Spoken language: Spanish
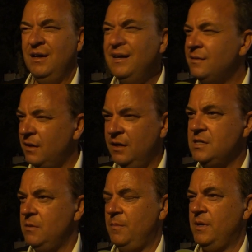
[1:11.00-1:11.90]
esta
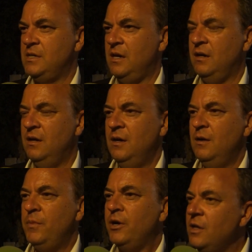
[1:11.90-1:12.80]
crisis va a pasar,
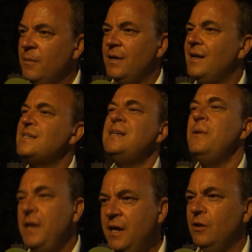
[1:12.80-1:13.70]
pero el día de mañana si
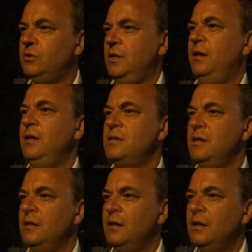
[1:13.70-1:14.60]
viniera otra
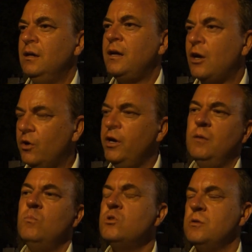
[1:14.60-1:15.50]
crisis, que
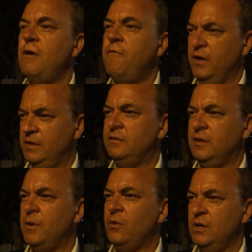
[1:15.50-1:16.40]
cogiera mucho más fuerte a
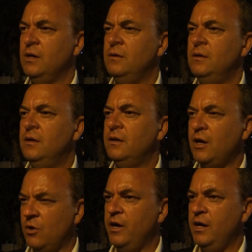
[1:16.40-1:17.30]
Extremadura,
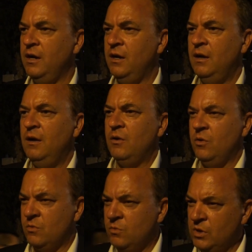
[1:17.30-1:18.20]
que cogiera
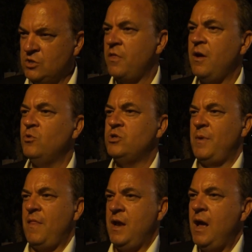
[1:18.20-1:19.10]
una sociedad mucho
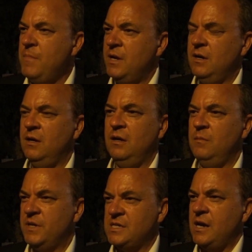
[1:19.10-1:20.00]
más dinámica,
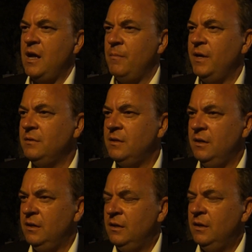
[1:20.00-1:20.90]

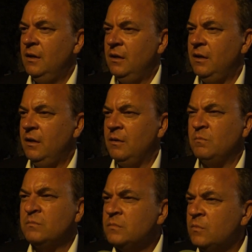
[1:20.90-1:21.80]
empresarialmente, eh,
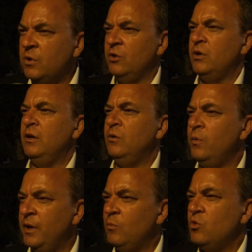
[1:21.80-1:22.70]
bueno, que
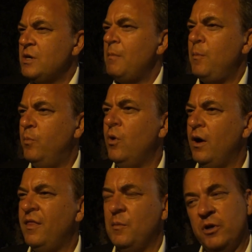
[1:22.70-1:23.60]
hubiera mucha más
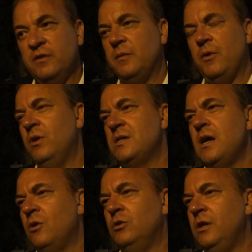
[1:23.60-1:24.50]
pujanza, porque Extremadura si
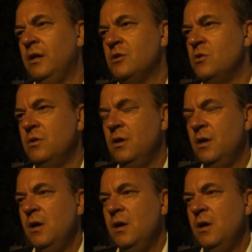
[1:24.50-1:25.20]
algo tiene son